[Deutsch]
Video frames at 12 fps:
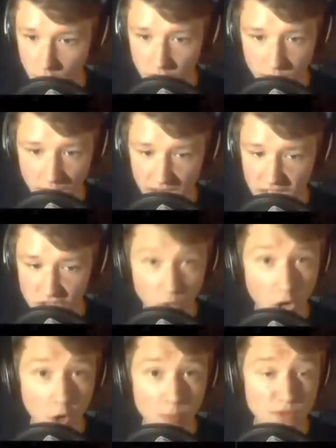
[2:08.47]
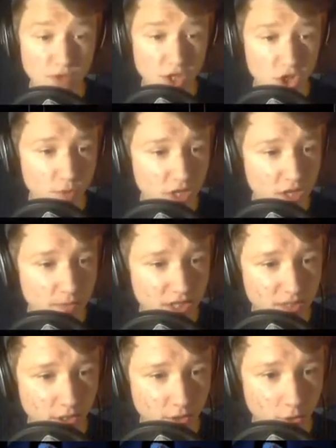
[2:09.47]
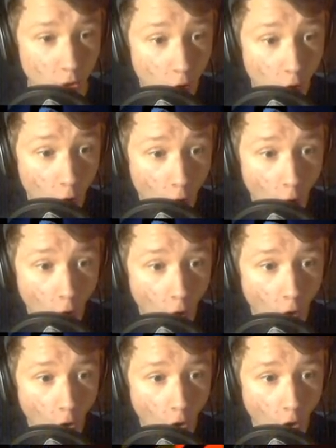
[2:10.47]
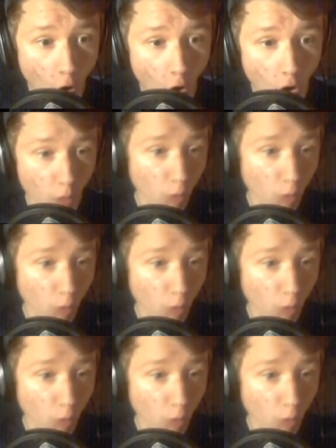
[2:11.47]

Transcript: Ich mag es überhaupt nicht, wenn das Spiel hier manchmal... Oh.